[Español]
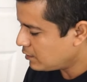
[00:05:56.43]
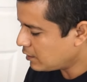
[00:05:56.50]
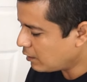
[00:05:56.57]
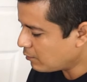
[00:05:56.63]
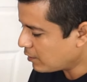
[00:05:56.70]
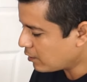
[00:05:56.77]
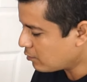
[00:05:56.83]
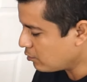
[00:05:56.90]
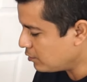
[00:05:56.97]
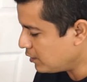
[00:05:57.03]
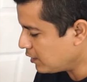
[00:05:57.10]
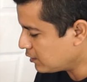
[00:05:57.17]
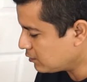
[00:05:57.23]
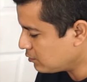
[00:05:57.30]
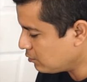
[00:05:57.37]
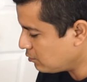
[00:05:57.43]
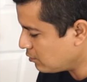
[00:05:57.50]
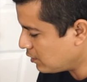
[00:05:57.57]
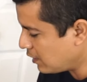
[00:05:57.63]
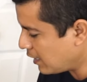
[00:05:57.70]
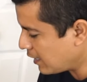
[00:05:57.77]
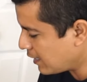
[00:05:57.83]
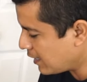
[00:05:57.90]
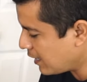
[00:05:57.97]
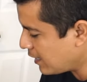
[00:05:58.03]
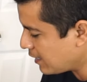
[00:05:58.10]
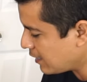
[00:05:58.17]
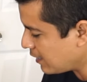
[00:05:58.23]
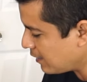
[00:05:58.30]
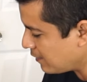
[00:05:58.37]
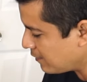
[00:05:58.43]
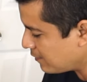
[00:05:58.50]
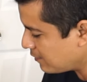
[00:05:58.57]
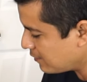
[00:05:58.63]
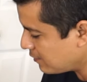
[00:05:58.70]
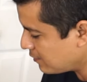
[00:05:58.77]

y ahora conecto la carga